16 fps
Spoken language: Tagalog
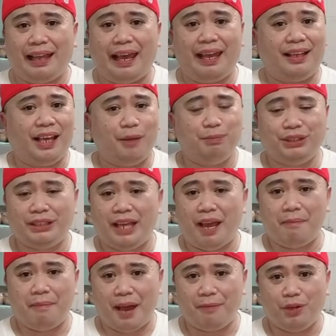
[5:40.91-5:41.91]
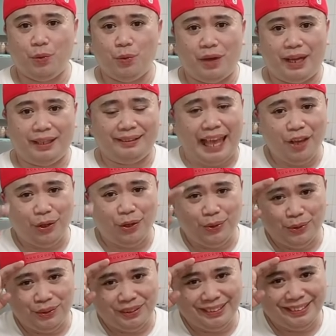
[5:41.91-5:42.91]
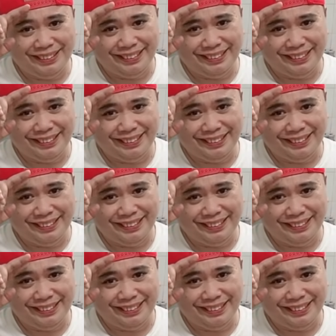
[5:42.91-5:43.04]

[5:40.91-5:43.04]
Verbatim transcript: and keep safe everyone. Thank you!